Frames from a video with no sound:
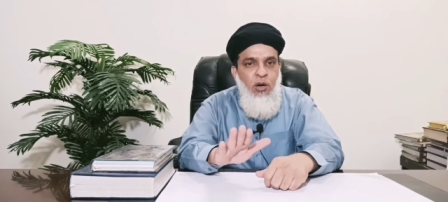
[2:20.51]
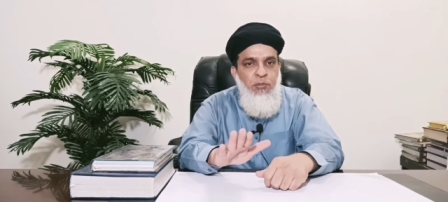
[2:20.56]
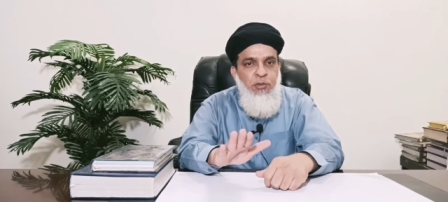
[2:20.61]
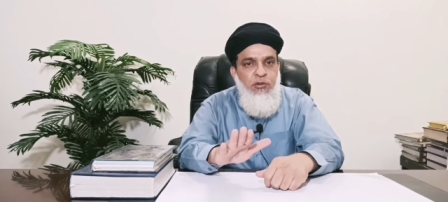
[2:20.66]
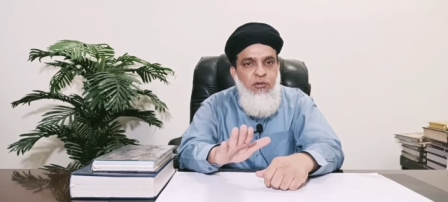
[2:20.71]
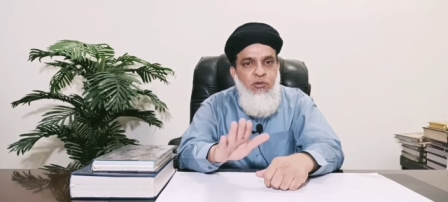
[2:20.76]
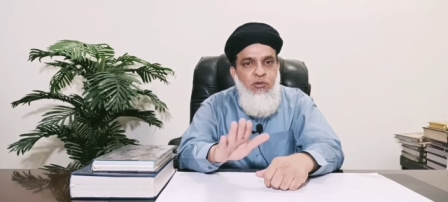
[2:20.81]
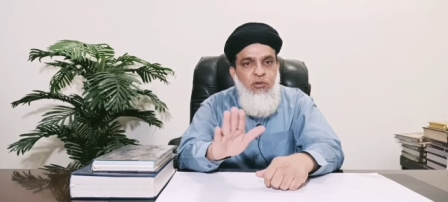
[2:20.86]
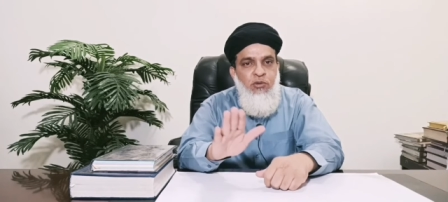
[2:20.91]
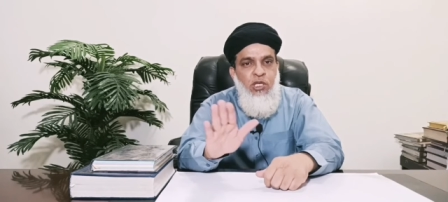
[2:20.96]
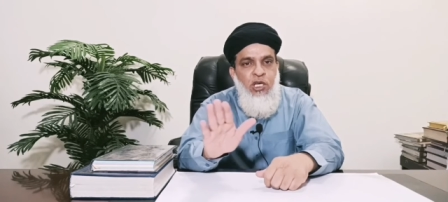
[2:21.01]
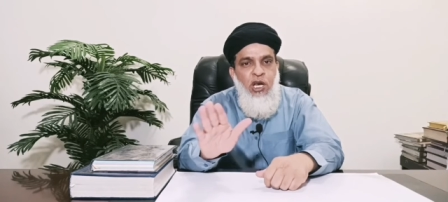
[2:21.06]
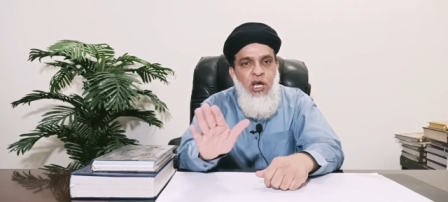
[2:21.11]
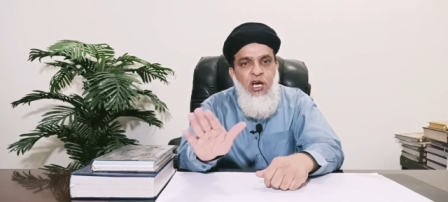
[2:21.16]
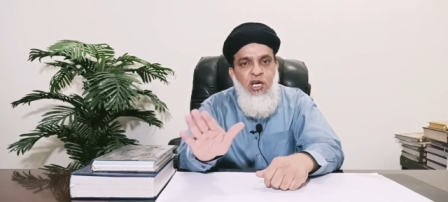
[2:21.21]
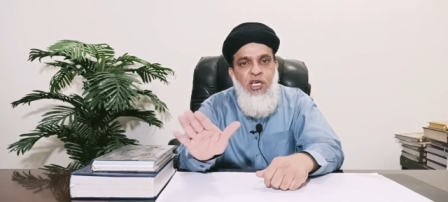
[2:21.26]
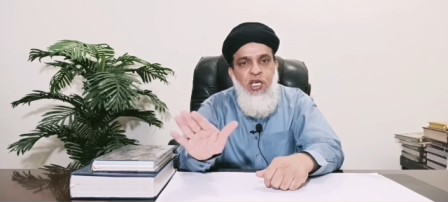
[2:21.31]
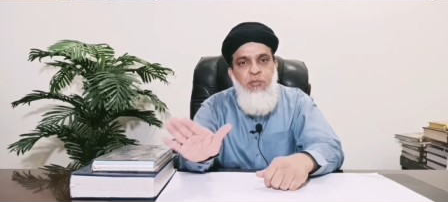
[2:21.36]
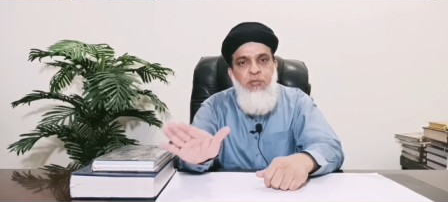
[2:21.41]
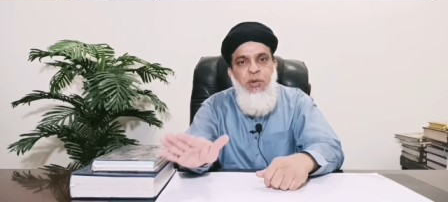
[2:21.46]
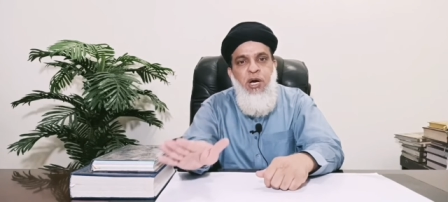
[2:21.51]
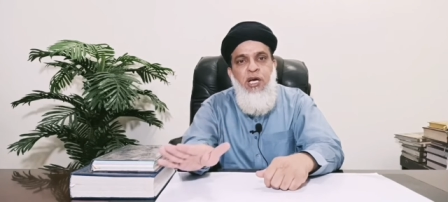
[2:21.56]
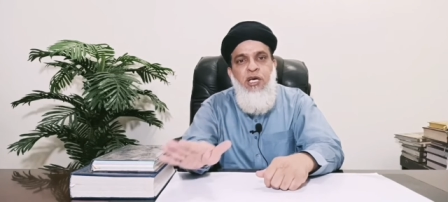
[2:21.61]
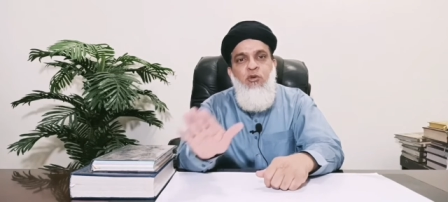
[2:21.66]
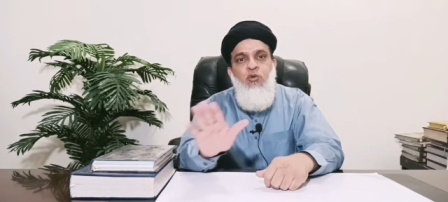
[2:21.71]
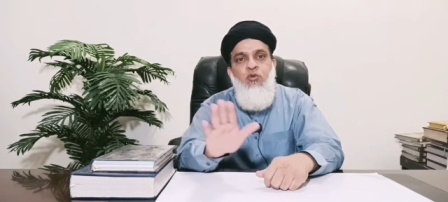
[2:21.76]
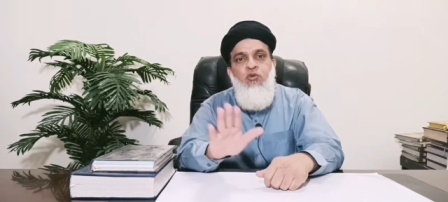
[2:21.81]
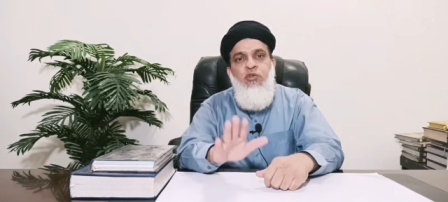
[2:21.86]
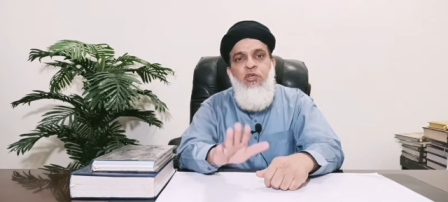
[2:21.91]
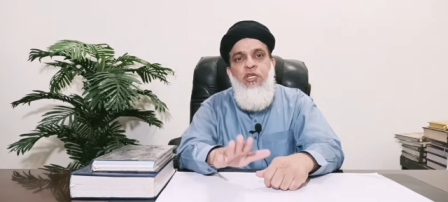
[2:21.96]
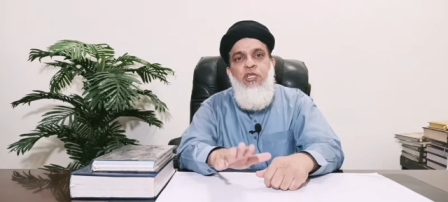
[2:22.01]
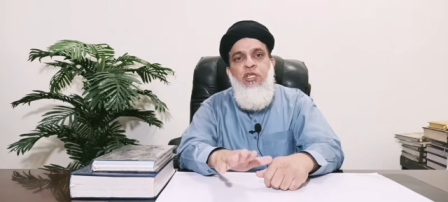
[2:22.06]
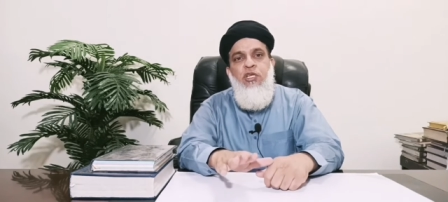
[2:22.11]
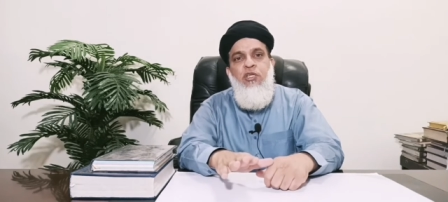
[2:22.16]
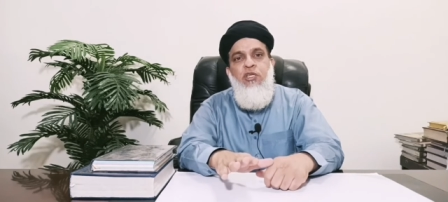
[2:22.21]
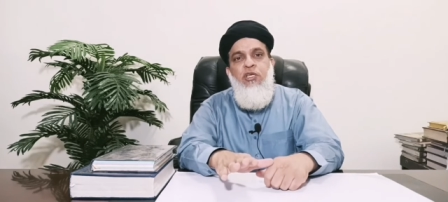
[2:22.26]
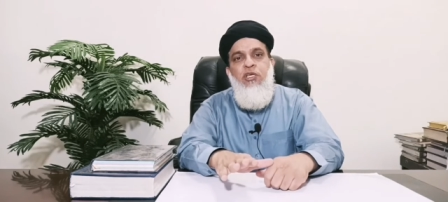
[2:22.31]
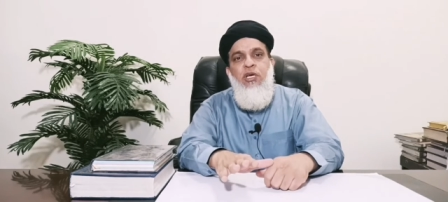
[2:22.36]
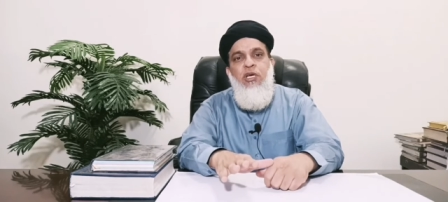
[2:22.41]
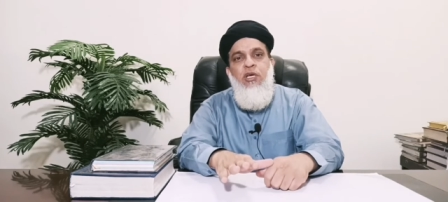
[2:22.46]
अब तलाक बाइन उसने
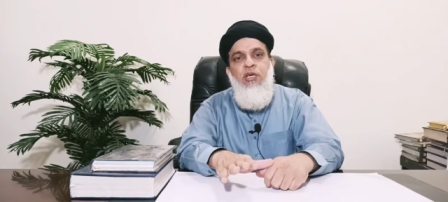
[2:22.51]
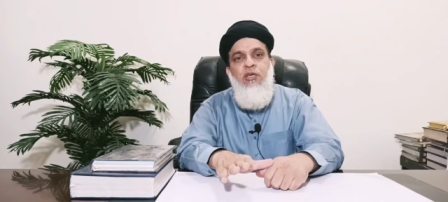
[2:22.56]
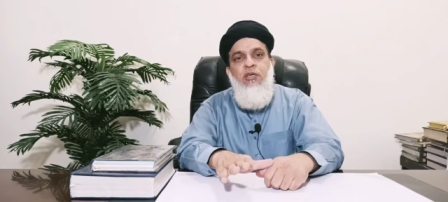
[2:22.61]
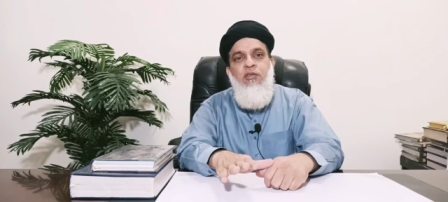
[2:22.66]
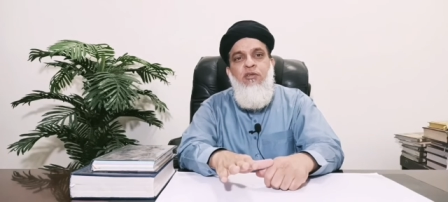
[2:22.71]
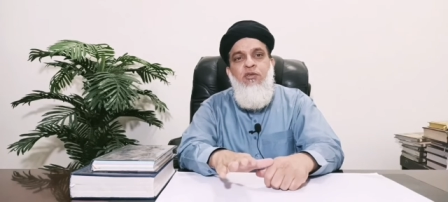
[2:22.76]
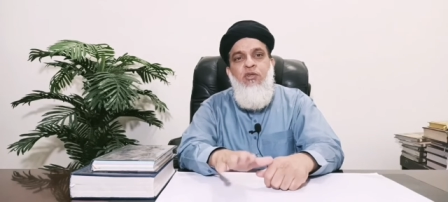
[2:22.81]
दे दी है